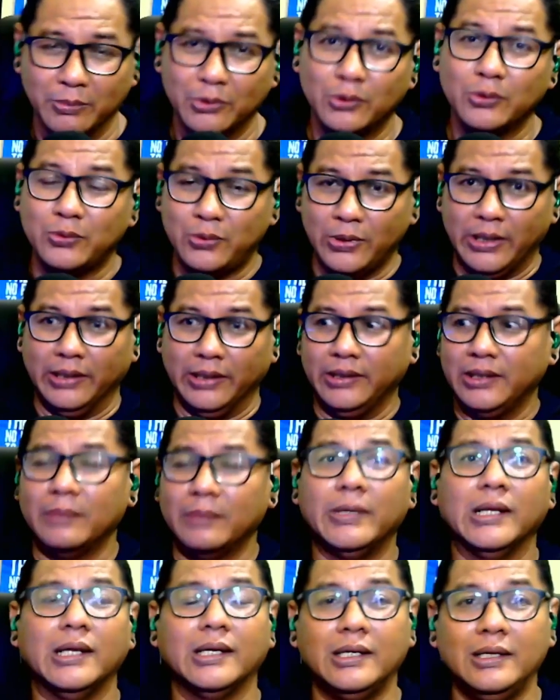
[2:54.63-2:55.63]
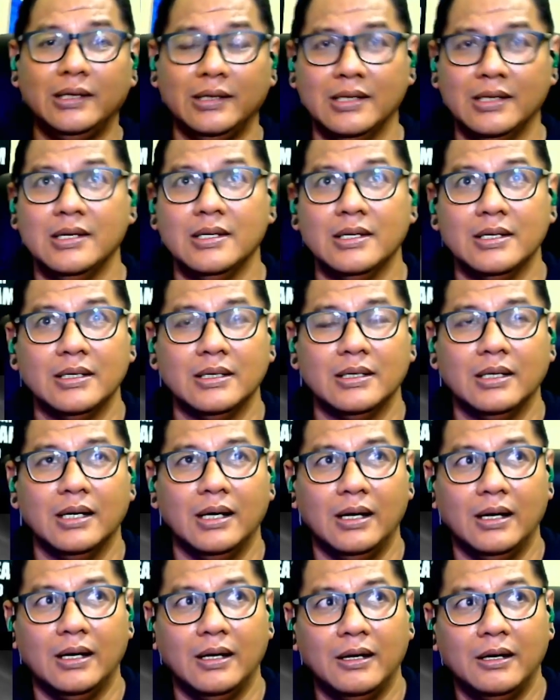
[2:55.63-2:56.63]
menurut gue ini kembali lagi
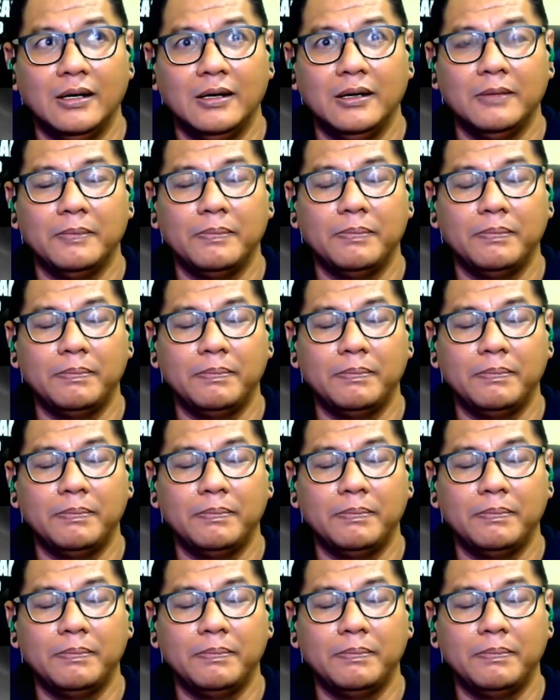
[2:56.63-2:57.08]
uh,